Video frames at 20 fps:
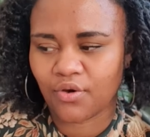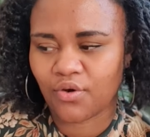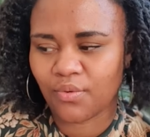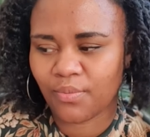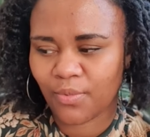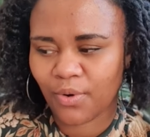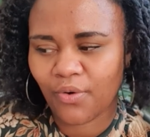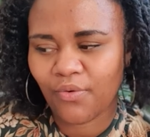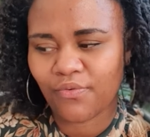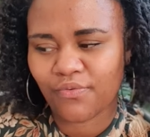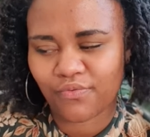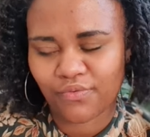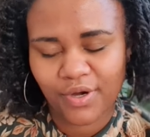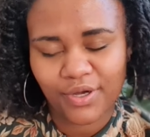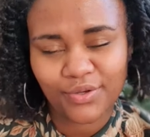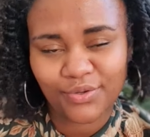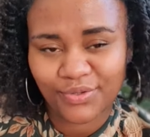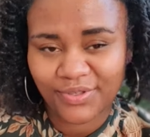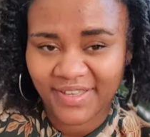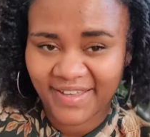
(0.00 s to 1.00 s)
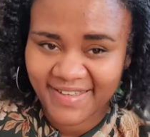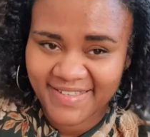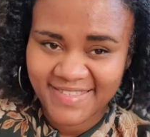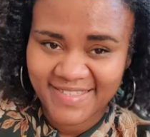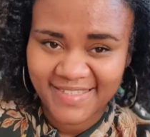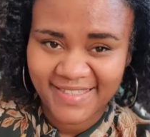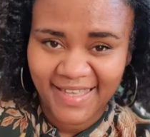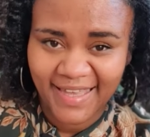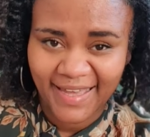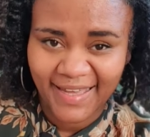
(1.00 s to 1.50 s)
comment on voit qu'une
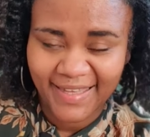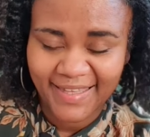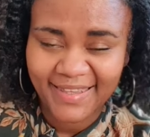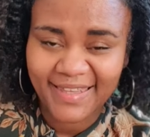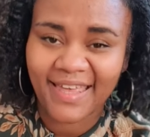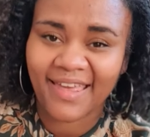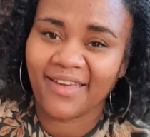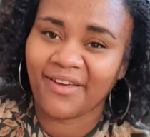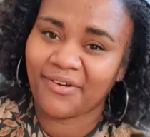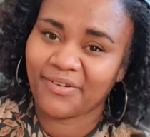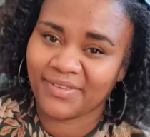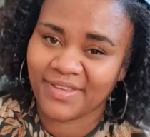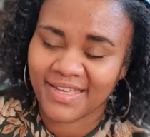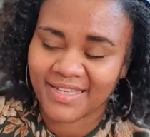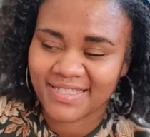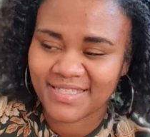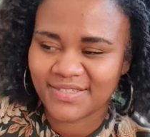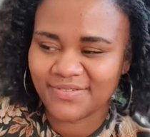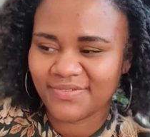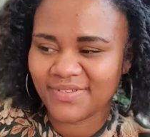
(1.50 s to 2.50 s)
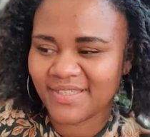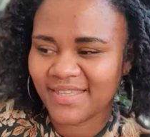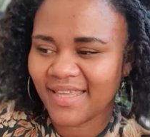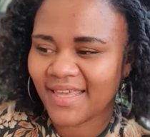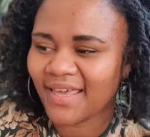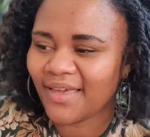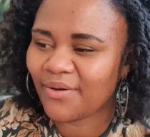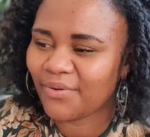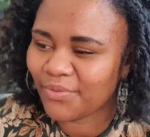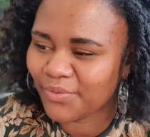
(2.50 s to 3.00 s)
racine aérienne est en
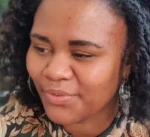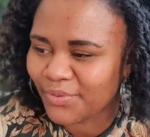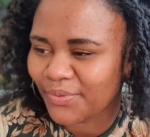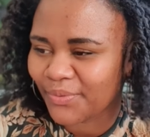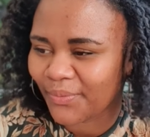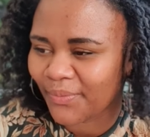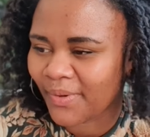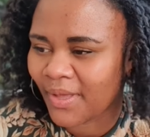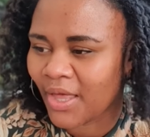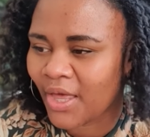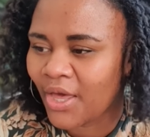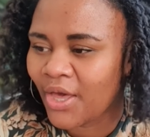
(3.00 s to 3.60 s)
activité ou non